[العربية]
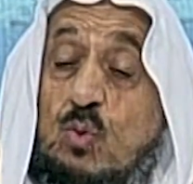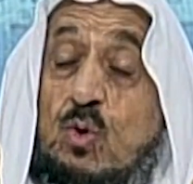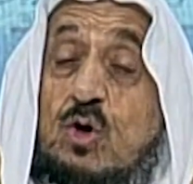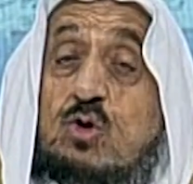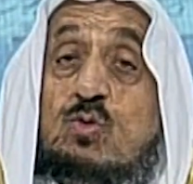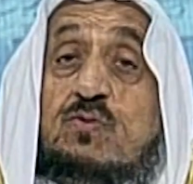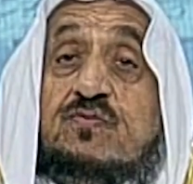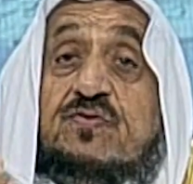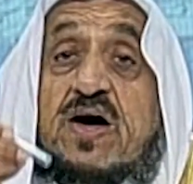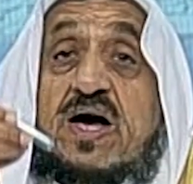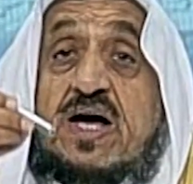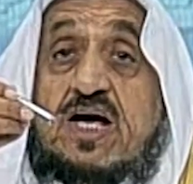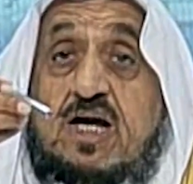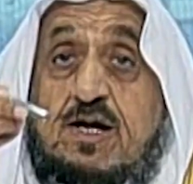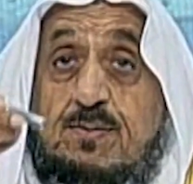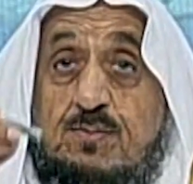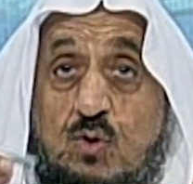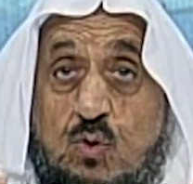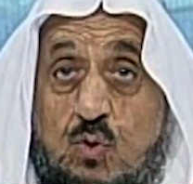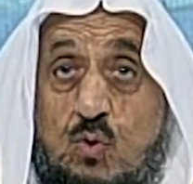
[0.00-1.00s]

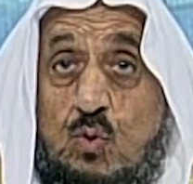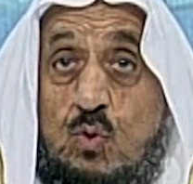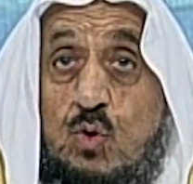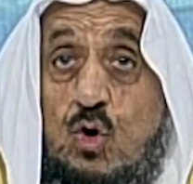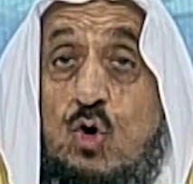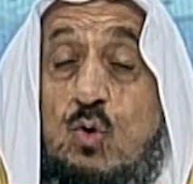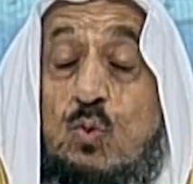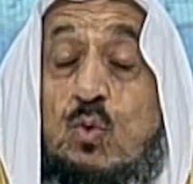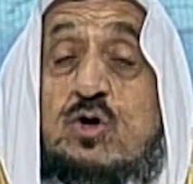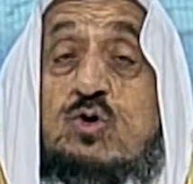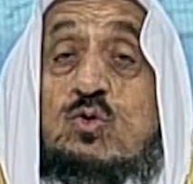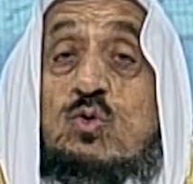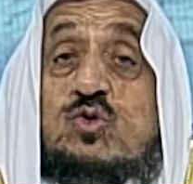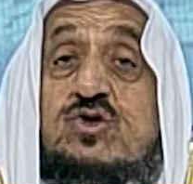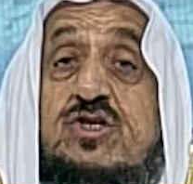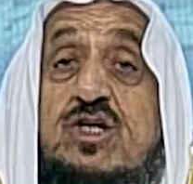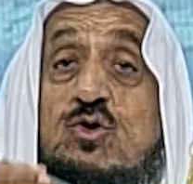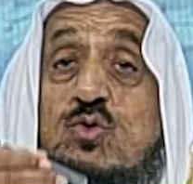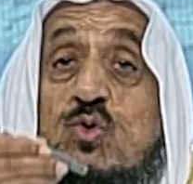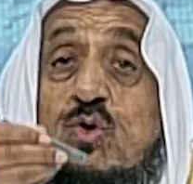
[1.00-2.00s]
ونفهمه
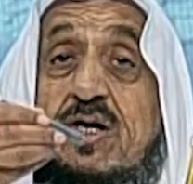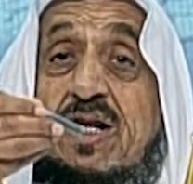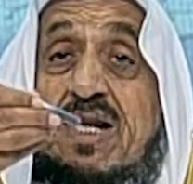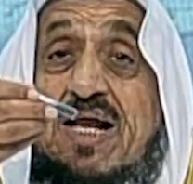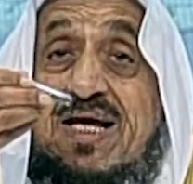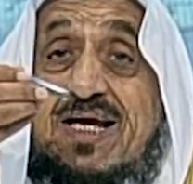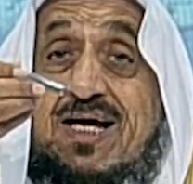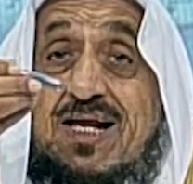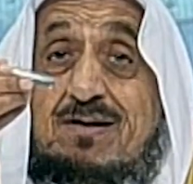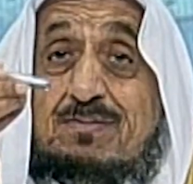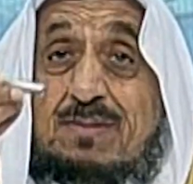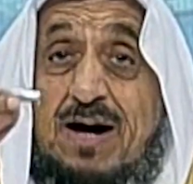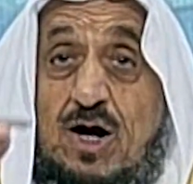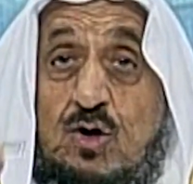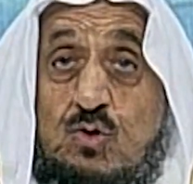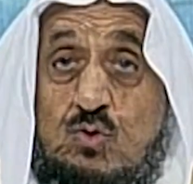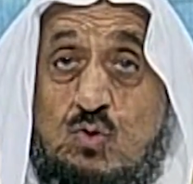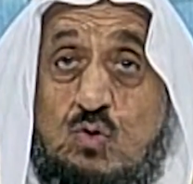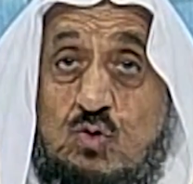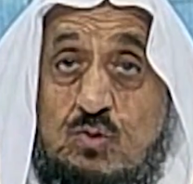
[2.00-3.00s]
ونوصل إليه
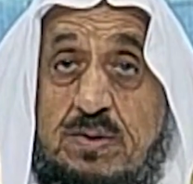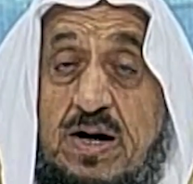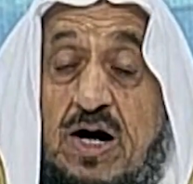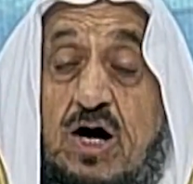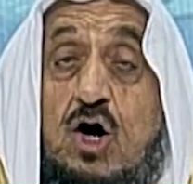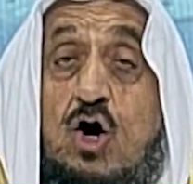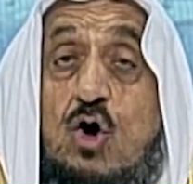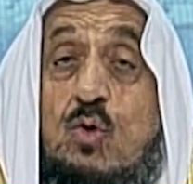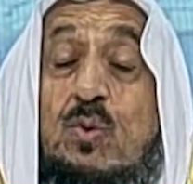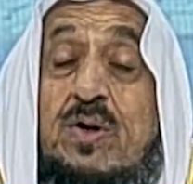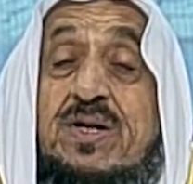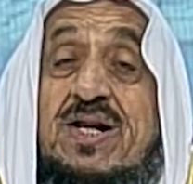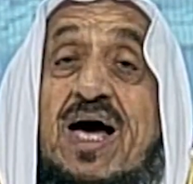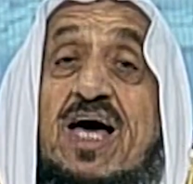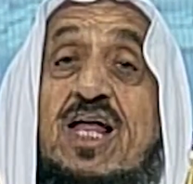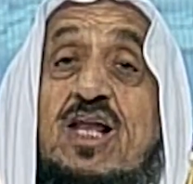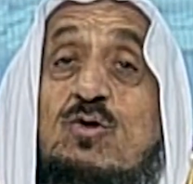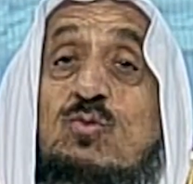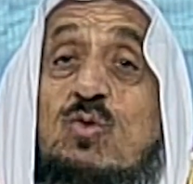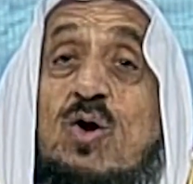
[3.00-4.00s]
المعلومة
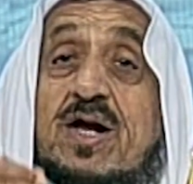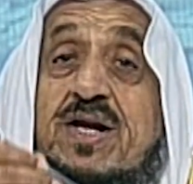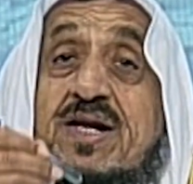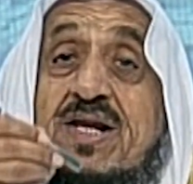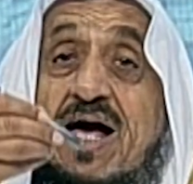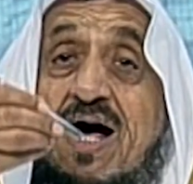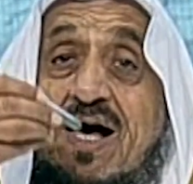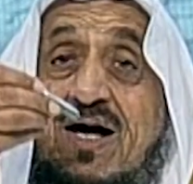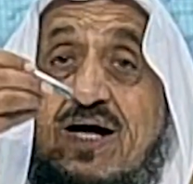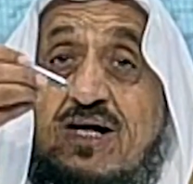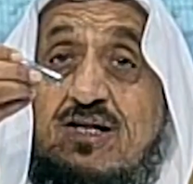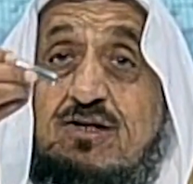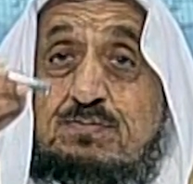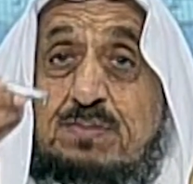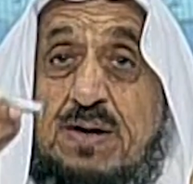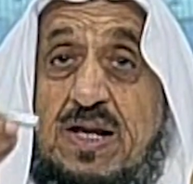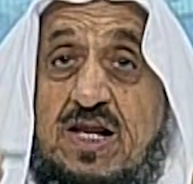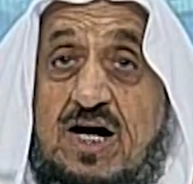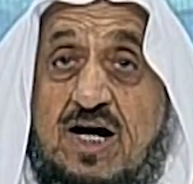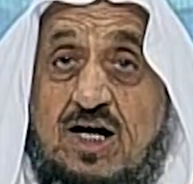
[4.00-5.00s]
ونعلم أنها قد
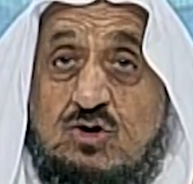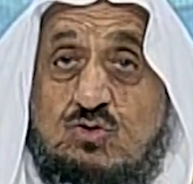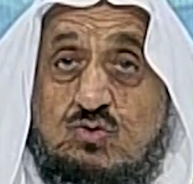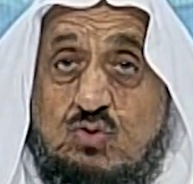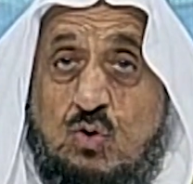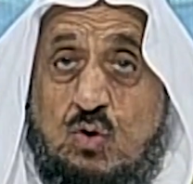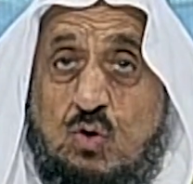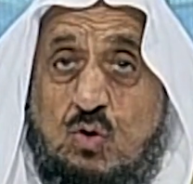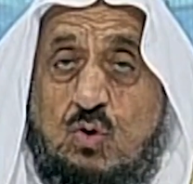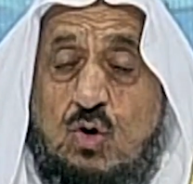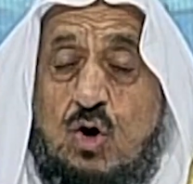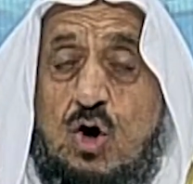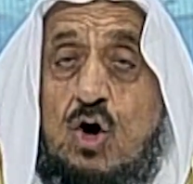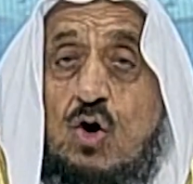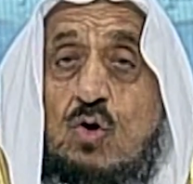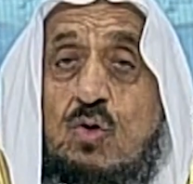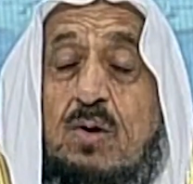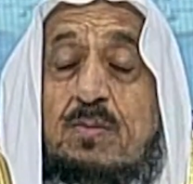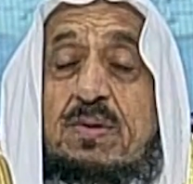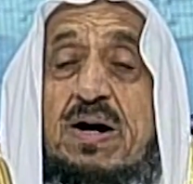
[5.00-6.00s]
بلغته
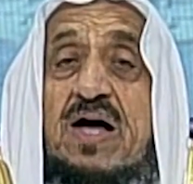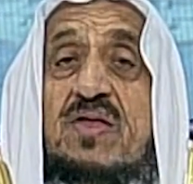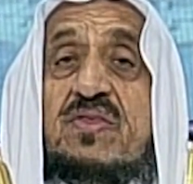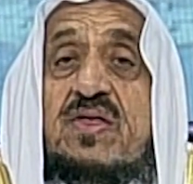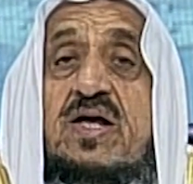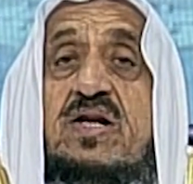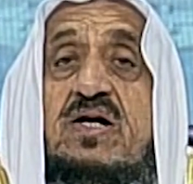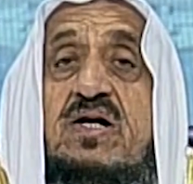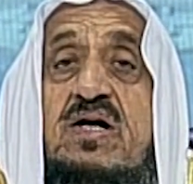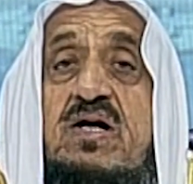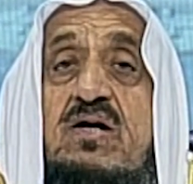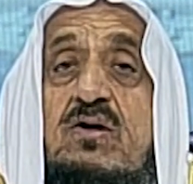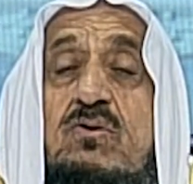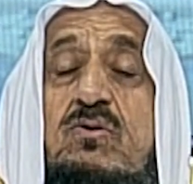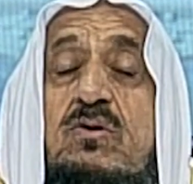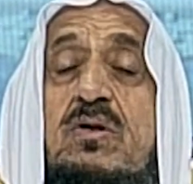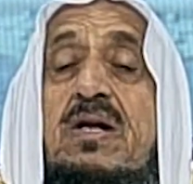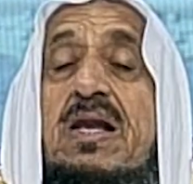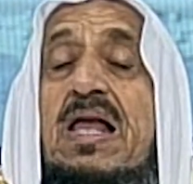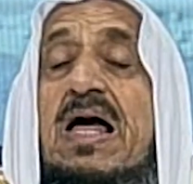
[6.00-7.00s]
ومع ذلك
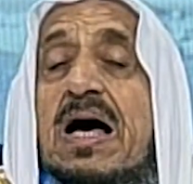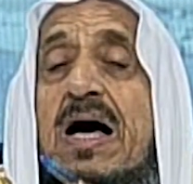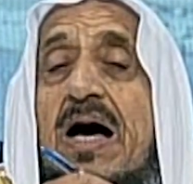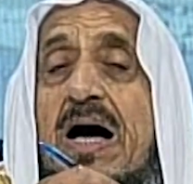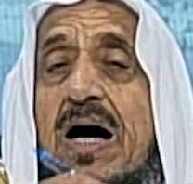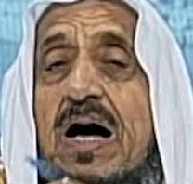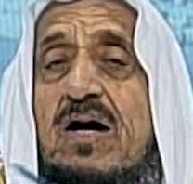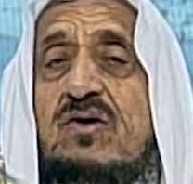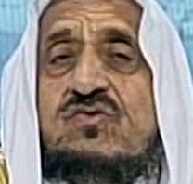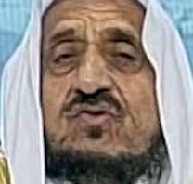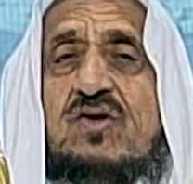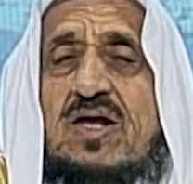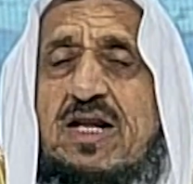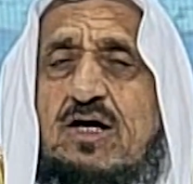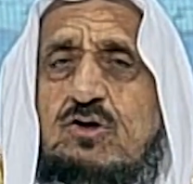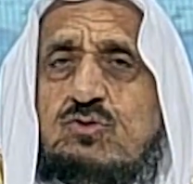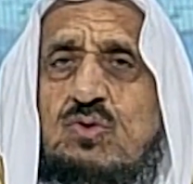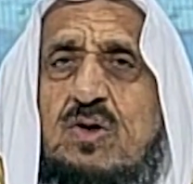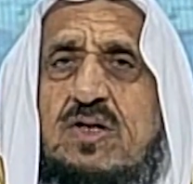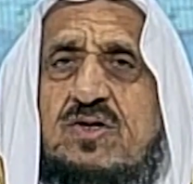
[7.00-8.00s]
يقول لا
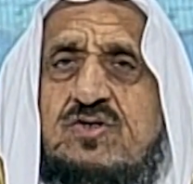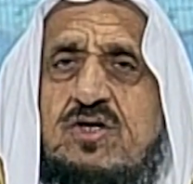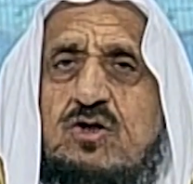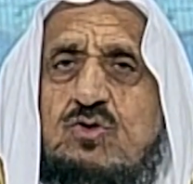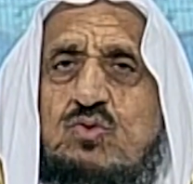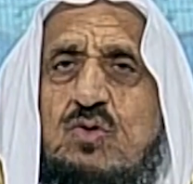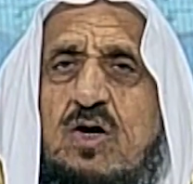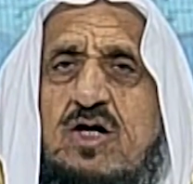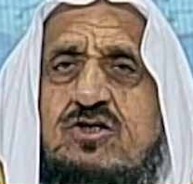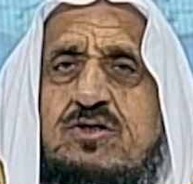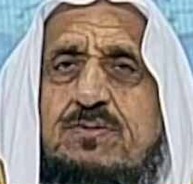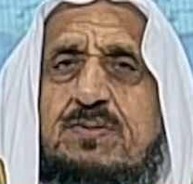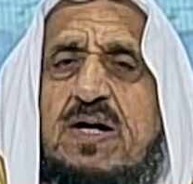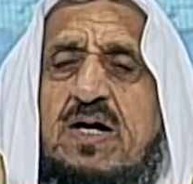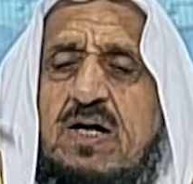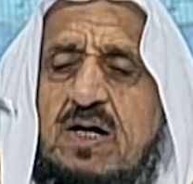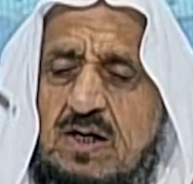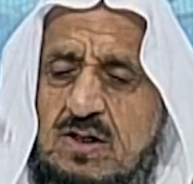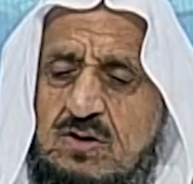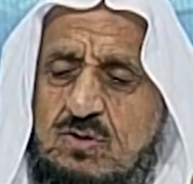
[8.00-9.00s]
الصلاة ليست
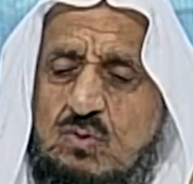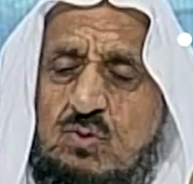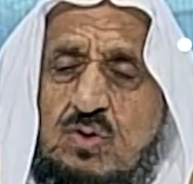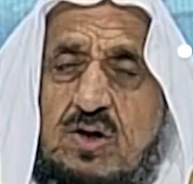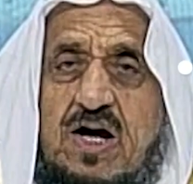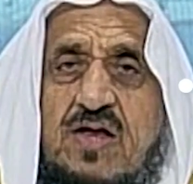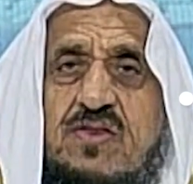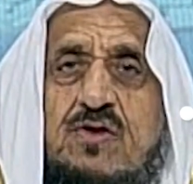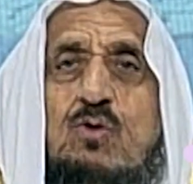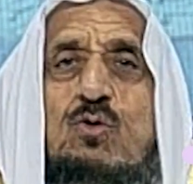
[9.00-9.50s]
واجبة نقول هذا